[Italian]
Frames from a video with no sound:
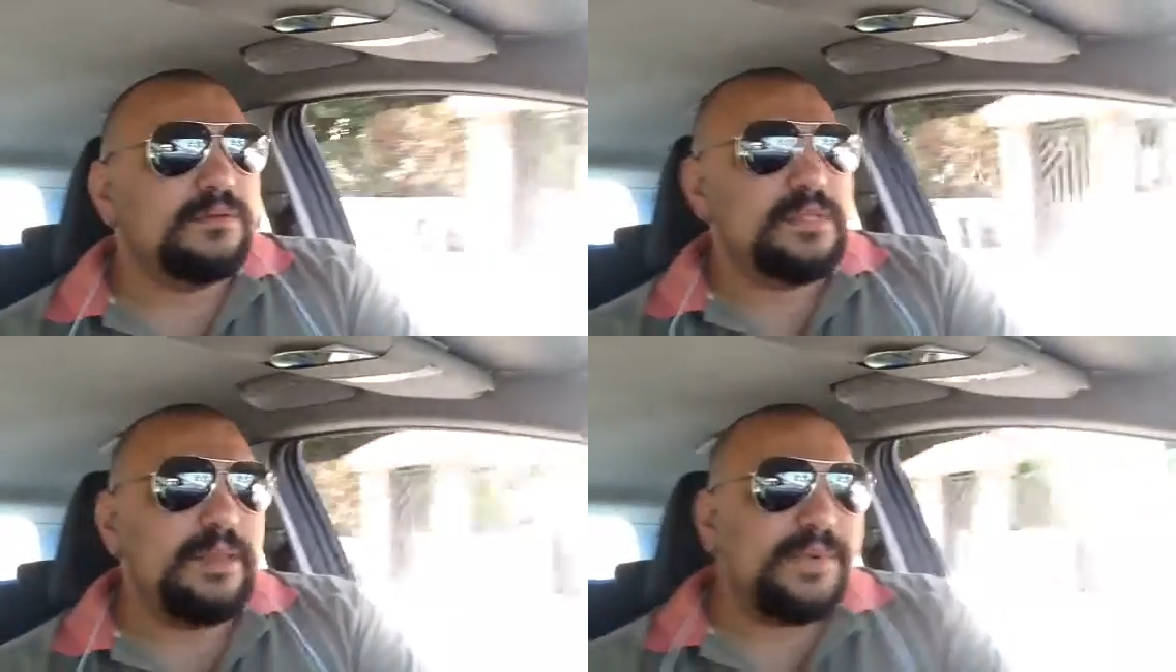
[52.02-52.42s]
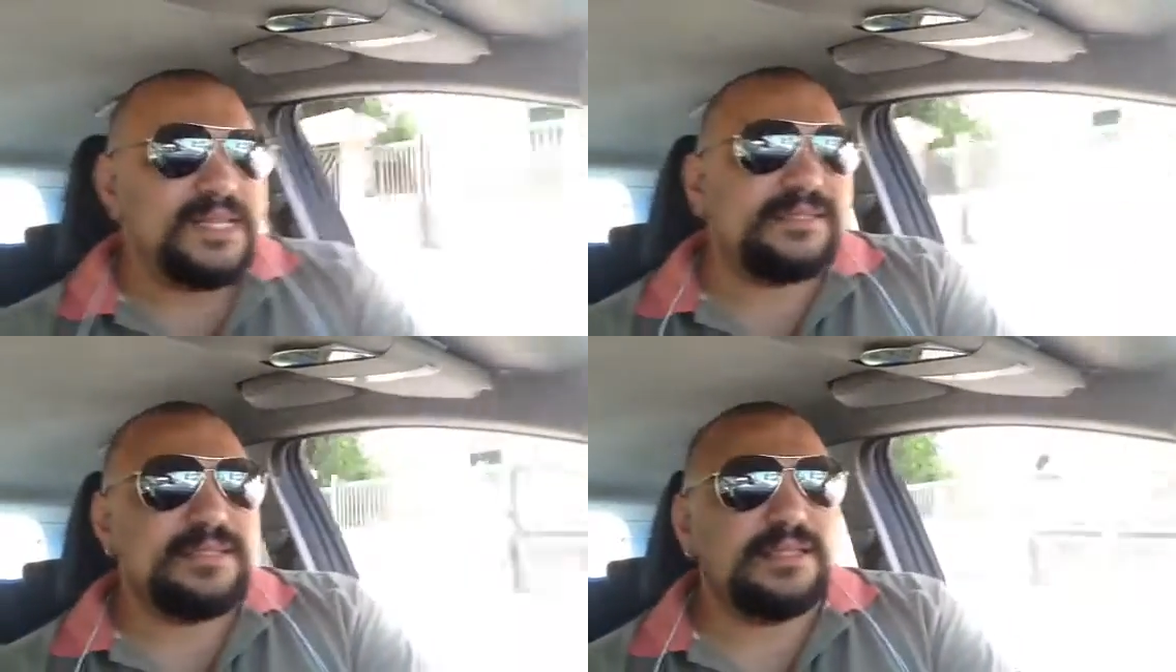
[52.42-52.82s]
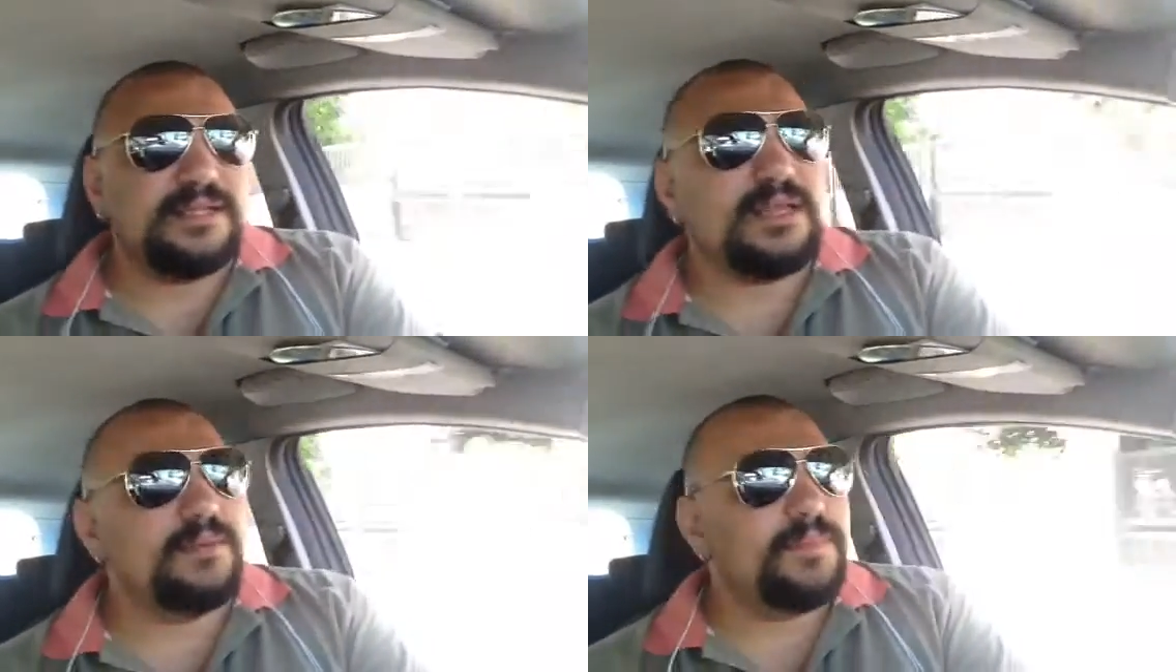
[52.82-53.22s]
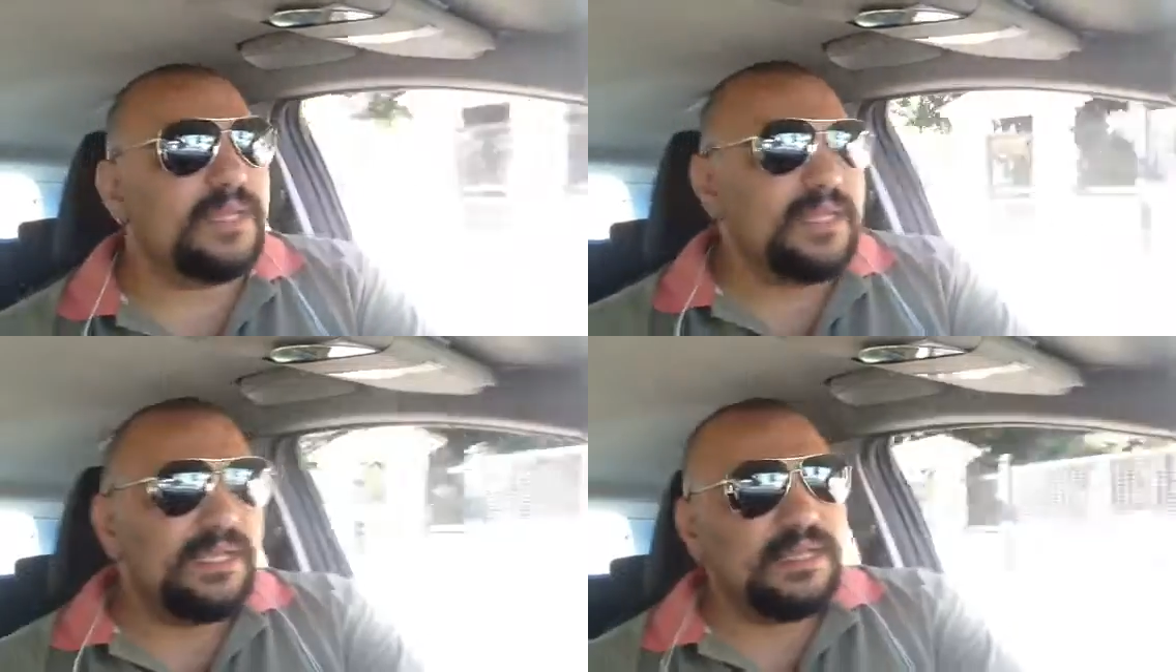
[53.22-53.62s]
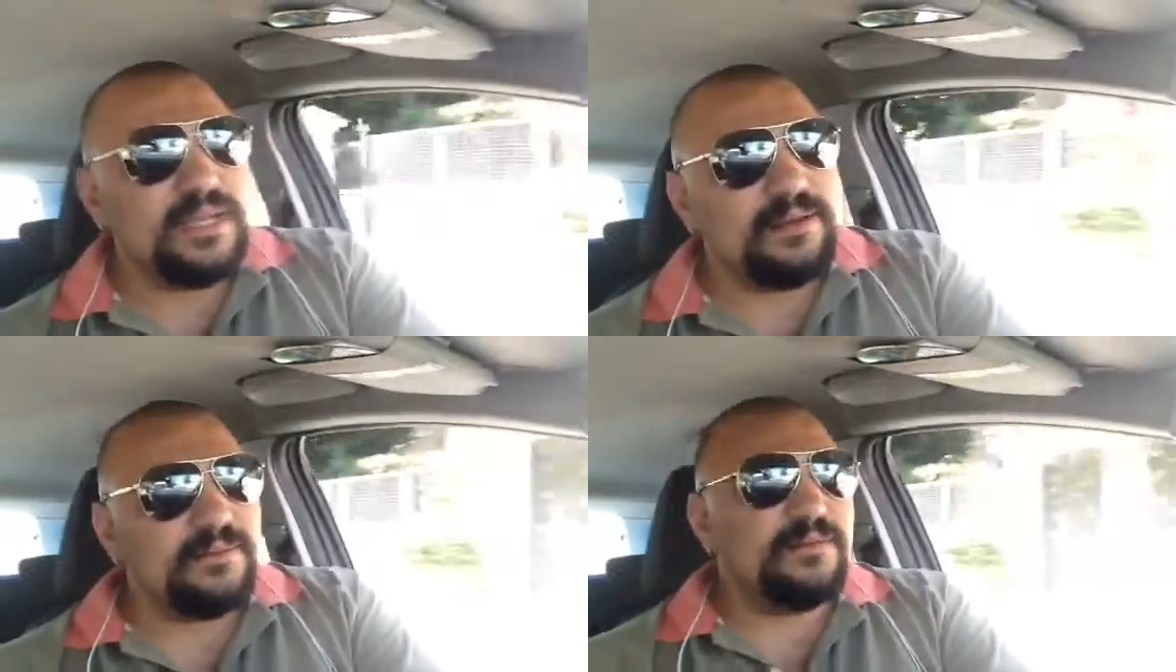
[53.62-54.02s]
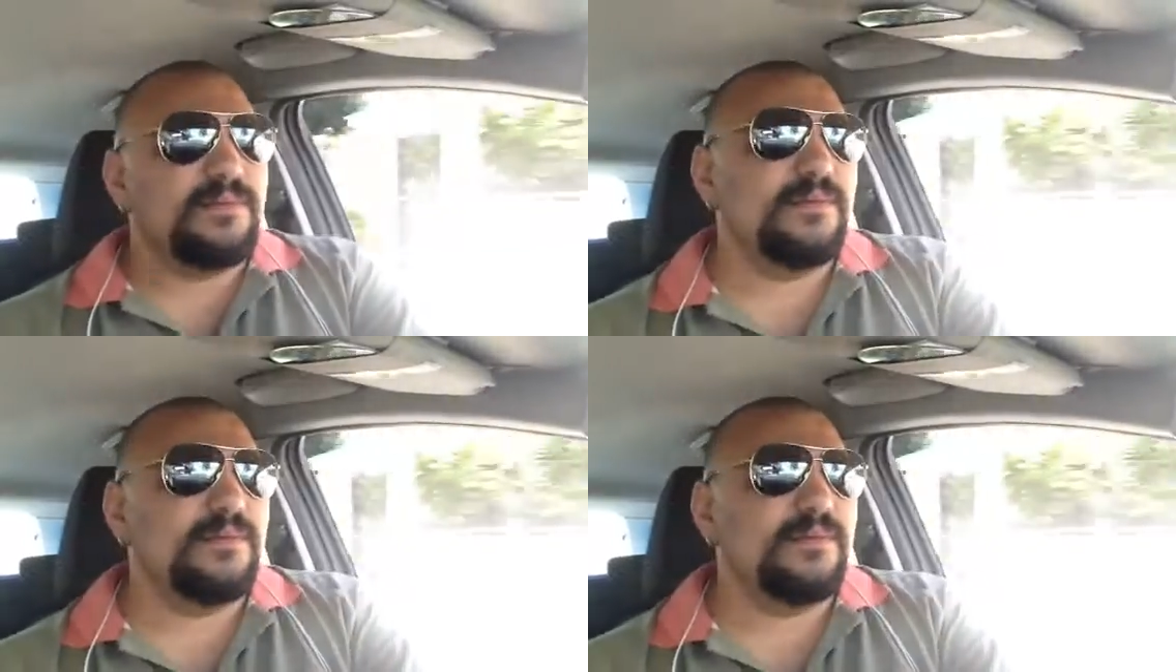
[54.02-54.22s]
nei pressi del campanile